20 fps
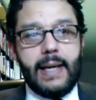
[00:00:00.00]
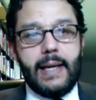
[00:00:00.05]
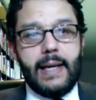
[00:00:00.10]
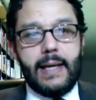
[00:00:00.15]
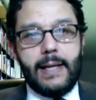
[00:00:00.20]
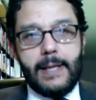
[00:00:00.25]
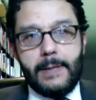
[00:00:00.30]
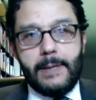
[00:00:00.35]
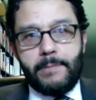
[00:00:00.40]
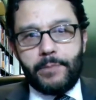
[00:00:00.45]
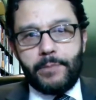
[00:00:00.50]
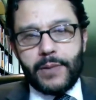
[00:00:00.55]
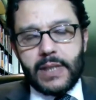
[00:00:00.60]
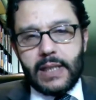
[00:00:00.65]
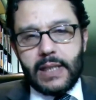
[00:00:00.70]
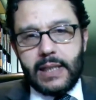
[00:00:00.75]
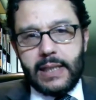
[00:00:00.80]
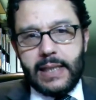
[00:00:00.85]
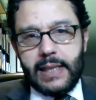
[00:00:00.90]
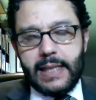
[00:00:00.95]
Euh,
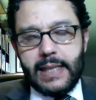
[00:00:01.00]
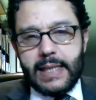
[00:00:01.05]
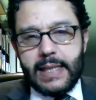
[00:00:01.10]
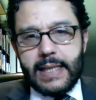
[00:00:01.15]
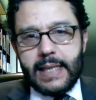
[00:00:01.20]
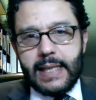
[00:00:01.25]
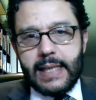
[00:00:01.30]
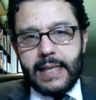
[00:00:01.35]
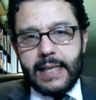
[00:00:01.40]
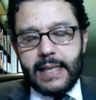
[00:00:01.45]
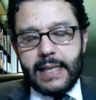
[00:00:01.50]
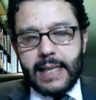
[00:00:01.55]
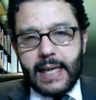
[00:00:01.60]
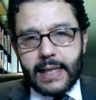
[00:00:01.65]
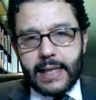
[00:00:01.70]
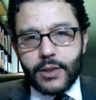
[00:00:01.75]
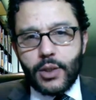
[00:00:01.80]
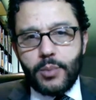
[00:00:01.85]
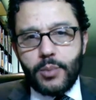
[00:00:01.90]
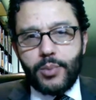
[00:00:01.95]
et, la
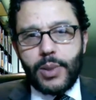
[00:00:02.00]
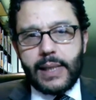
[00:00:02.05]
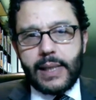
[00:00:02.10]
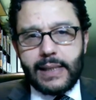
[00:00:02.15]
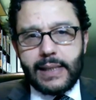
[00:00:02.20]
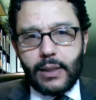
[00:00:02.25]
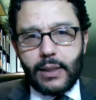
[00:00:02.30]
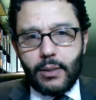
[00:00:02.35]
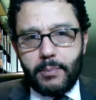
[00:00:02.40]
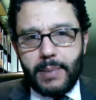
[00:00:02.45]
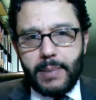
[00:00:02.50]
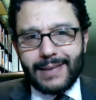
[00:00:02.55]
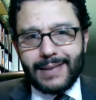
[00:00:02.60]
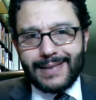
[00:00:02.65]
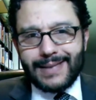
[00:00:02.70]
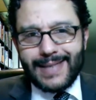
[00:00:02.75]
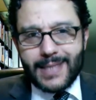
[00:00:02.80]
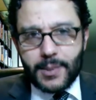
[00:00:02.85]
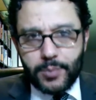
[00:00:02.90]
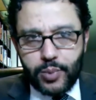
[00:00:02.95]
raison pour laquelle on
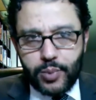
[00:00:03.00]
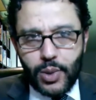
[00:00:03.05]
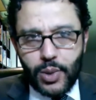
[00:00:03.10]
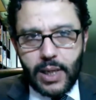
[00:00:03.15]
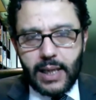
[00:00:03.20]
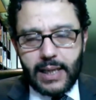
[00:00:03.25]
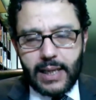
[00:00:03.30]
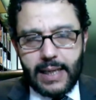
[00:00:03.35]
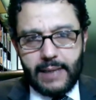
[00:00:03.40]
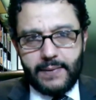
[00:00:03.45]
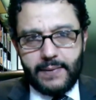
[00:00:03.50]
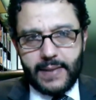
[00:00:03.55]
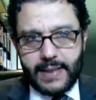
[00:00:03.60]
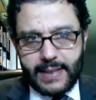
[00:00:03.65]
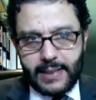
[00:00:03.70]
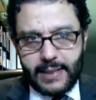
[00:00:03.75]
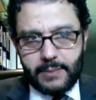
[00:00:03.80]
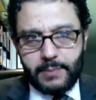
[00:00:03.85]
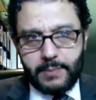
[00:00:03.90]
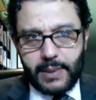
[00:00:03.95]
parle d'espoir avec
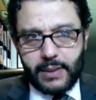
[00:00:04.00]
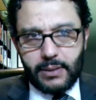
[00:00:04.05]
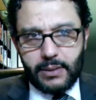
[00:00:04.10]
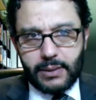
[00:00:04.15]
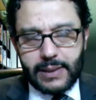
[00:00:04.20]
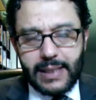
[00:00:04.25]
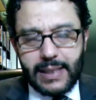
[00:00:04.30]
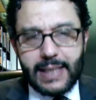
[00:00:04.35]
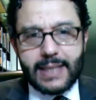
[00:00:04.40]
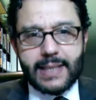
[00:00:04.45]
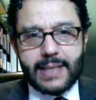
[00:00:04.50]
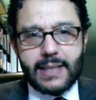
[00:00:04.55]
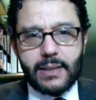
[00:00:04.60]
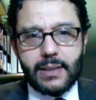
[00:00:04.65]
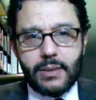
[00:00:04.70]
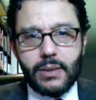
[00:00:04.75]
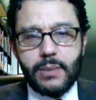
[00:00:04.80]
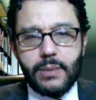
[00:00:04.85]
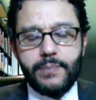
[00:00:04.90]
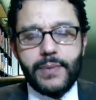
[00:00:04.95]
cette période-là, c'est
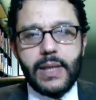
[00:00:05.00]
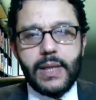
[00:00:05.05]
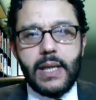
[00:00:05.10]
que